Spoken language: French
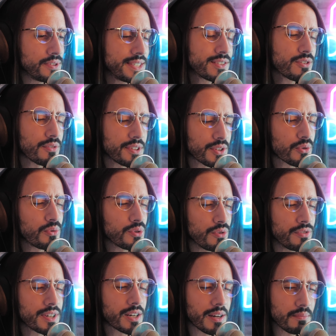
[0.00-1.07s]
disque en nitro il
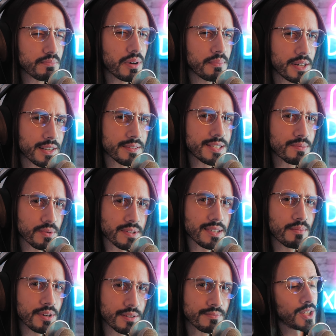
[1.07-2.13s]
devient quand même pas mal
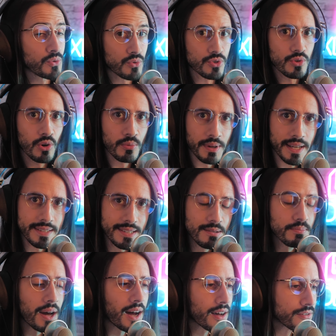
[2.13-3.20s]
indispensable. Et donc je remercie
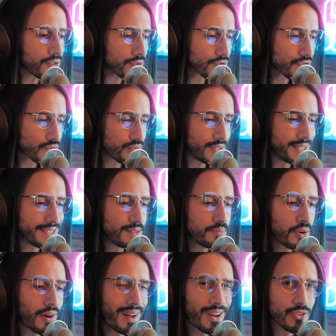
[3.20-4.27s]
par avance tous les
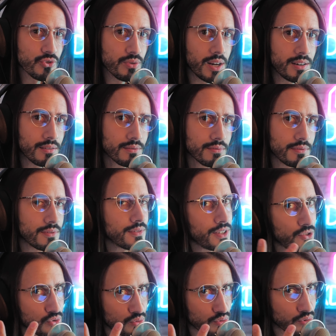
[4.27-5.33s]
tipeurs actuels,
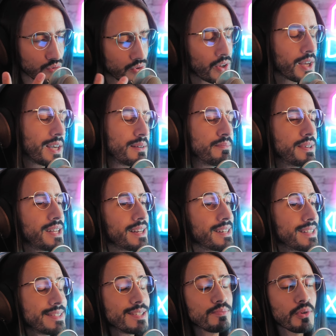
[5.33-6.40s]
ils sont deux, mais
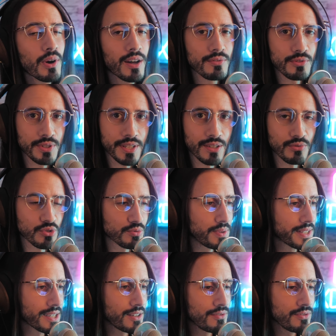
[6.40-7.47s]
les tipeurs à venir, donc je
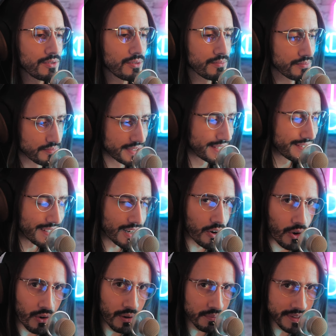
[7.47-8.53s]
mettrai un petit
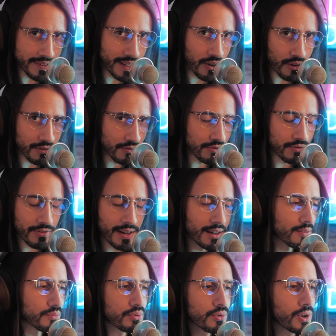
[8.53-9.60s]
écran, un petit écran de
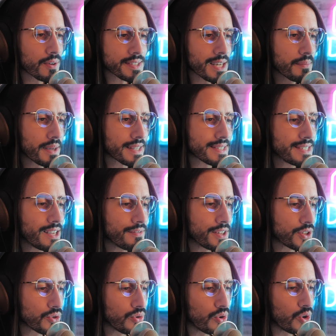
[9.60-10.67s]
fin pour leur dire merci
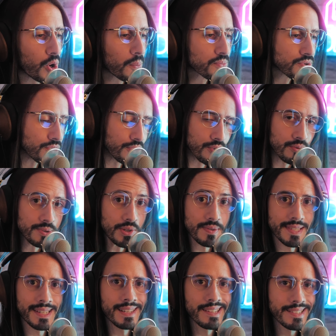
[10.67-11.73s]
avec euh, leur pseudo, parce que
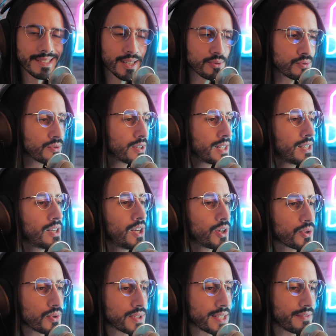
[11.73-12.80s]
c'est grâce à eux
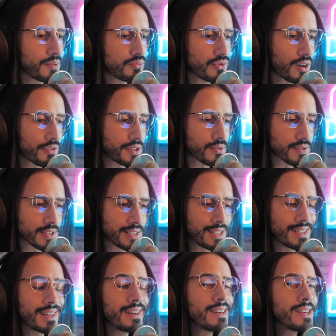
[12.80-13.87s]
que ça va pouvoir
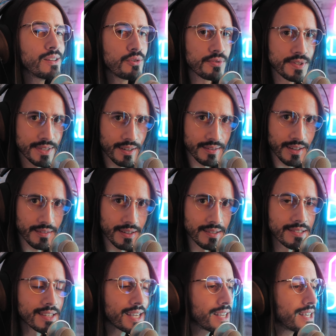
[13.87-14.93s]
financer et le site
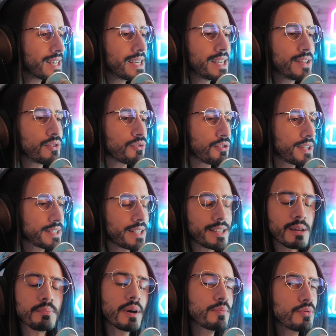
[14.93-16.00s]
internet et le fait qu'il
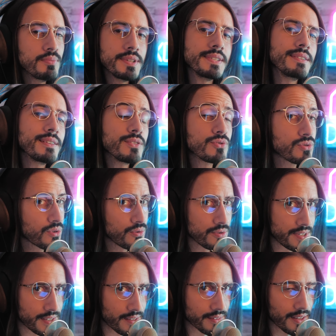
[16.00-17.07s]
n'y a pas de publicité sur le
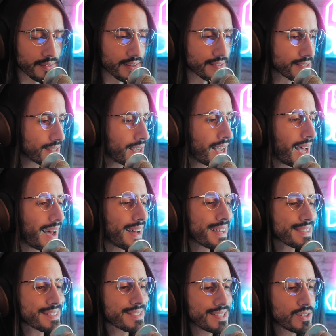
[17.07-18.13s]
site internet,
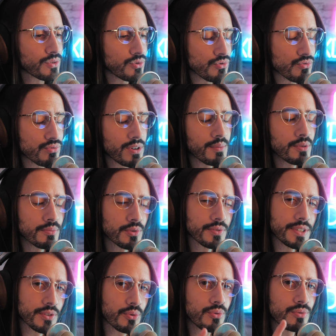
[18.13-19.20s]
ainsi que du coup l'abonnement
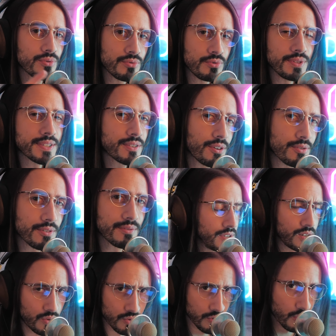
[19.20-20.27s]
Nitro du Discord.
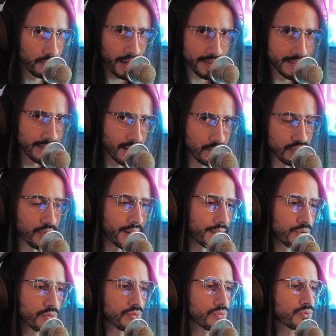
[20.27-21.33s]
Et en contrepartie, hein, pour les
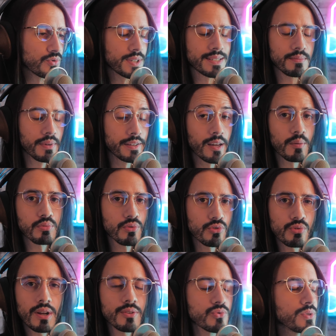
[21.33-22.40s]
dons, donc soit c'est de manière
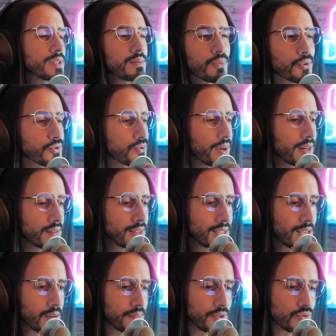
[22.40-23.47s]
ponctuelle, soit c'est mensuel,
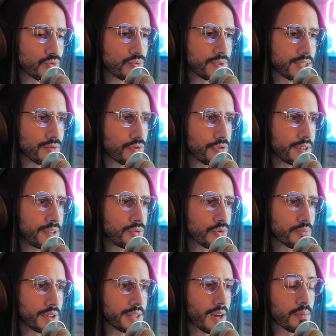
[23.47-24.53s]
mais du coup si vous faites des dons
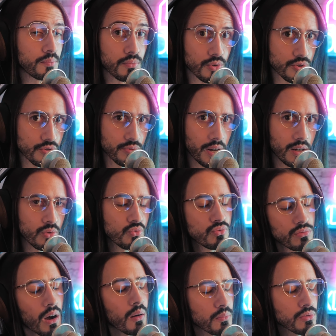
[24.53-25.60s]
de manière mensuelle
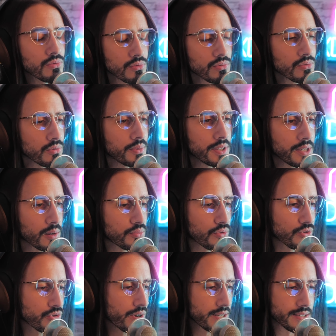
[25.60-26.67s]
ou un bon don de manière
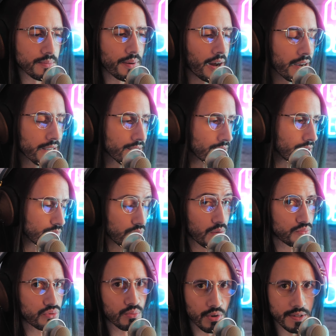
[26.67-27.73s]
ponctuelle, c'est pareil,
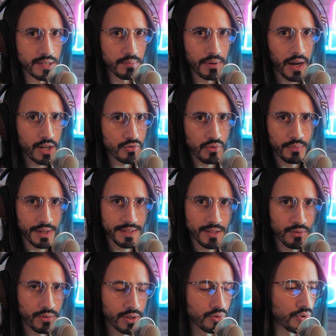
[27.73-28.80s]
pour moi c'est pareil, je vous remercie
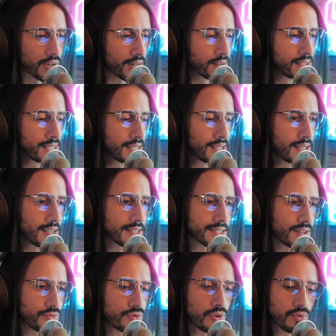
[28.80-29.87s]
dans les deux cas,
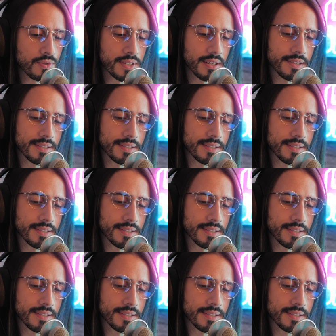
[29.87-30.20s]
ça vous donne aussi un